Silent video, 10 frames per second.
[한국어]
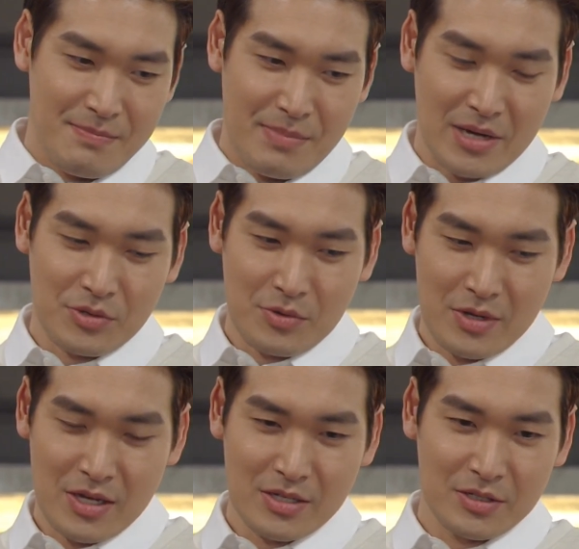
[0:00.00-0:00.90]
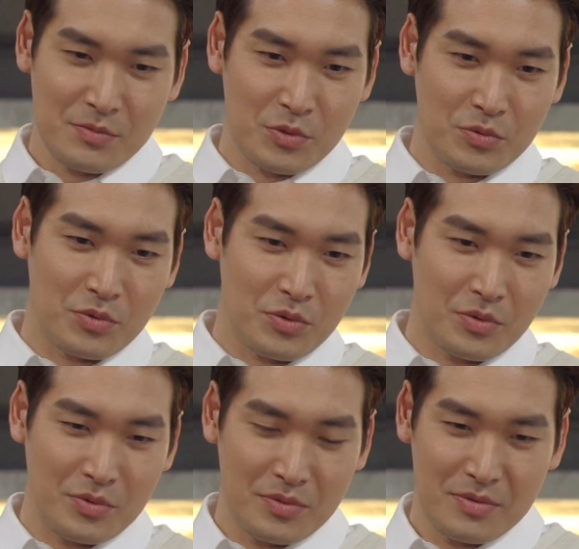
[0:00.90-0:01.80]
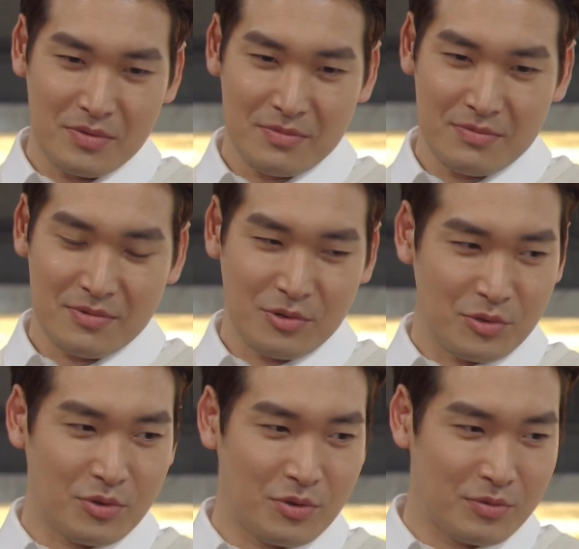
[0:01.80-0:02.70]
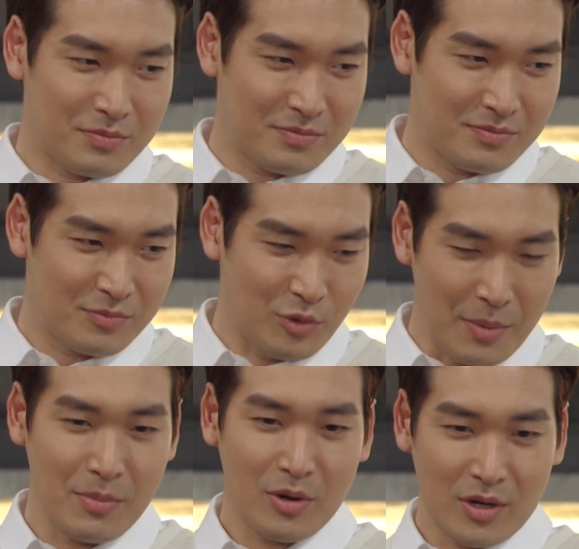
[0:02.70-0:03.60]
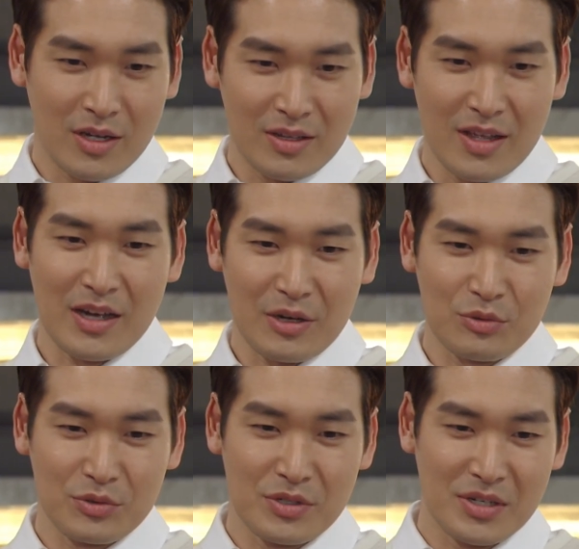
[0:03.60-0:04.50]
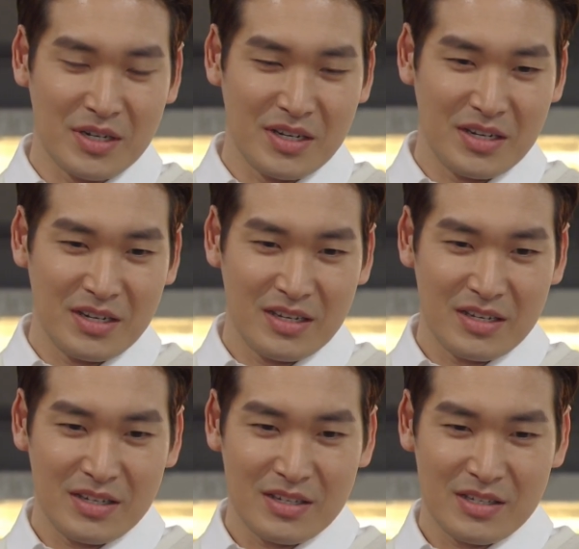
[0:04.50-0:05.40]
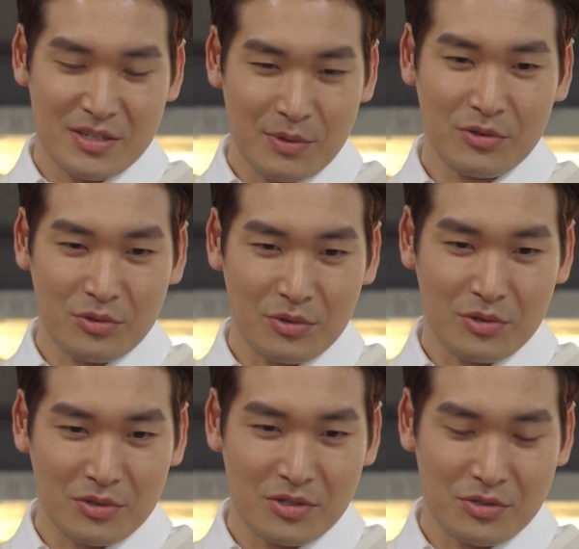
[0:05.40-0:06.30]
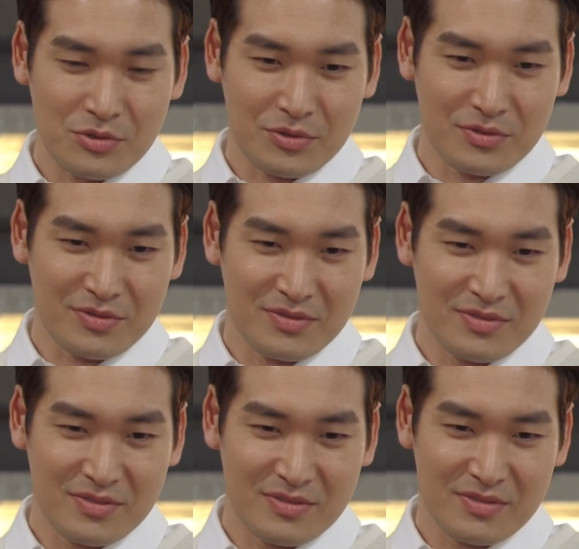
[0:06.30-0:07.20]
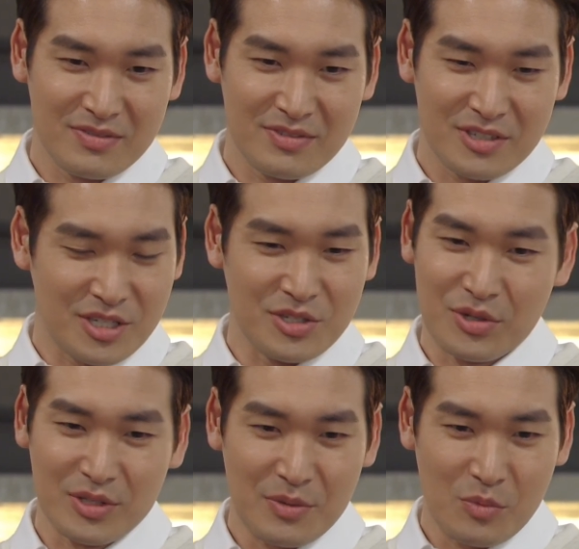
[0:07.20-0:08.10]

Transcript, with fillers: 박성환 회장님 손으로 그토록 완벽한 내 아군을 집안으로 끌어들일 줄은 진정 난